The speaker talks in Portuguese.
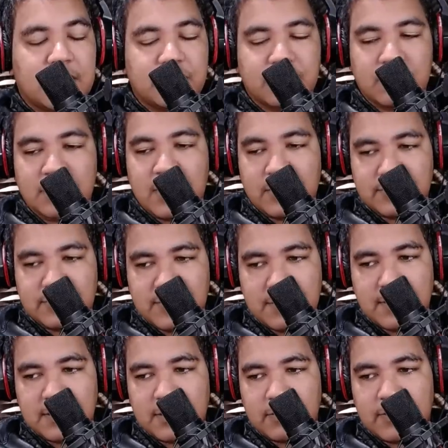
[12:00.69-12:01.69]
que eu quero
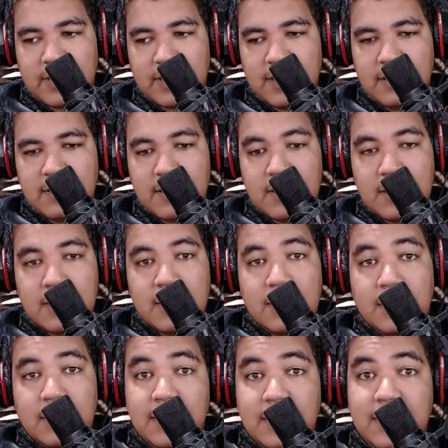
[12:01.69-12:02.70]
saber, tá ok?
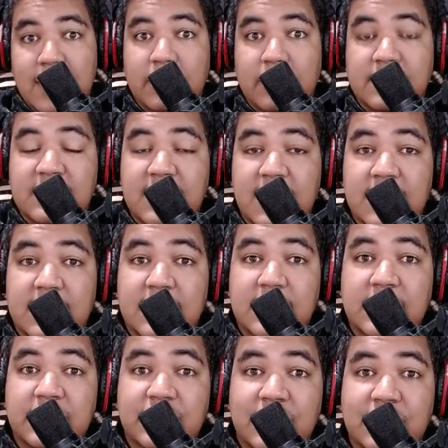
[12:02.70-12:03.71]
E quero dizer aqui
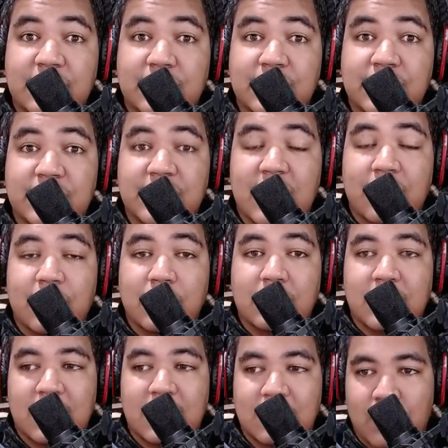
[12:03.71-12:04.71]
que Jesus está
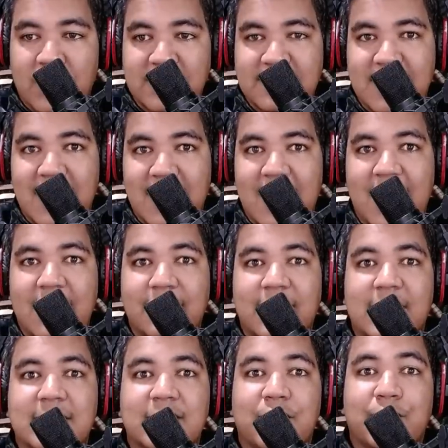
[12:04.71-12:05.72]
voltando. Essa é a
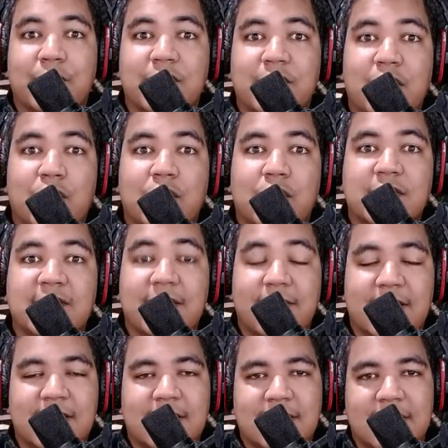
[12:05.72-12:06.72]
revelação poderosa e
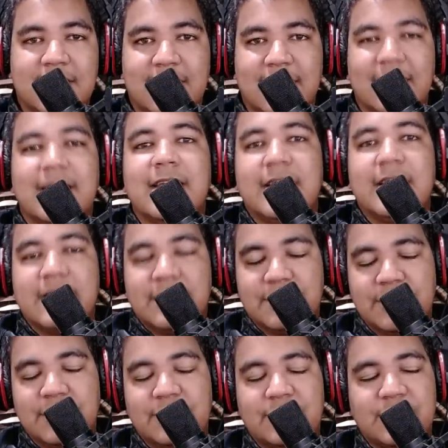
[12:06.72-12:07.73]
verdadeira.
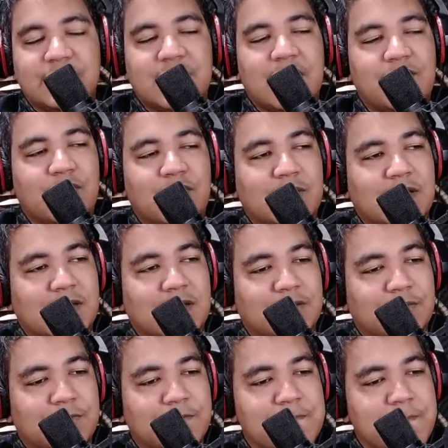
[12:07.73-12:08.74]
Jesus está
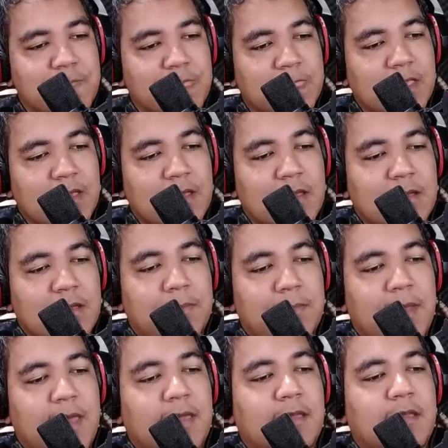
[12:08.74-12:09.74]
voltando.
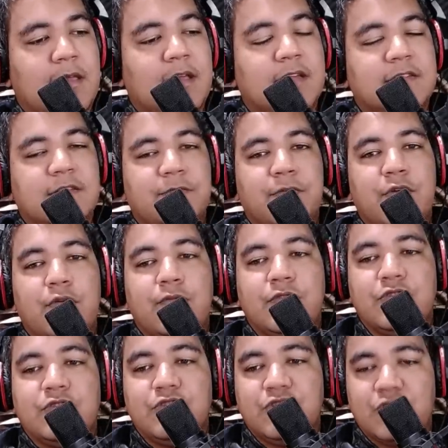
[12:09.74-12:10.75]
Bem, esse foi o
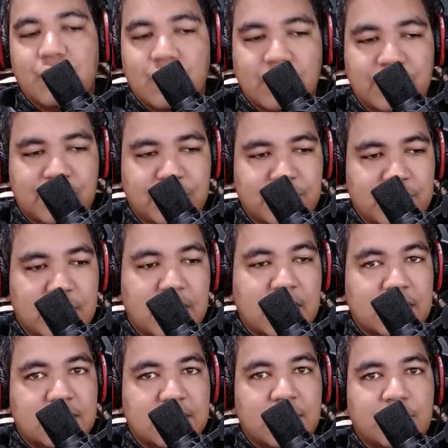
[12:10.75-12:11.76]
vídeo de hoje.
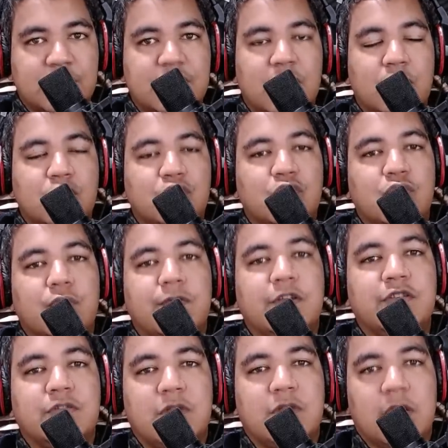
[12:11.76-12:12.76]
Se você gostou do
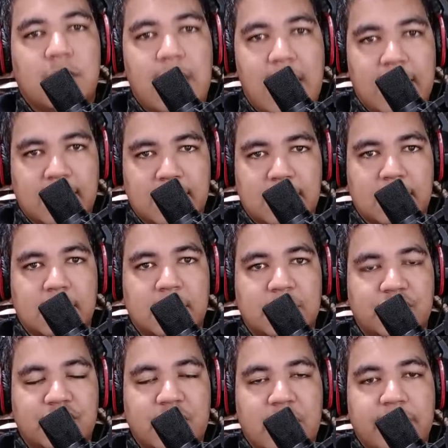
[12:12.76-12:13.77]
vídeo, dê o um like,
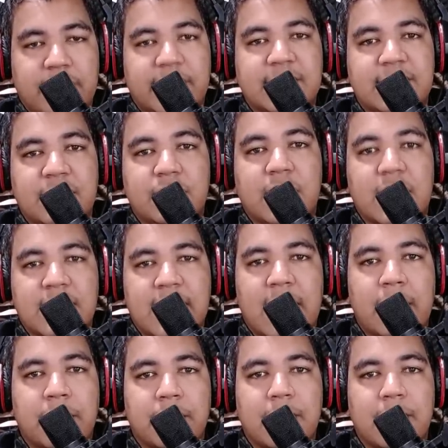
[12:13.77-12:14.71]
inscreva-se no canal,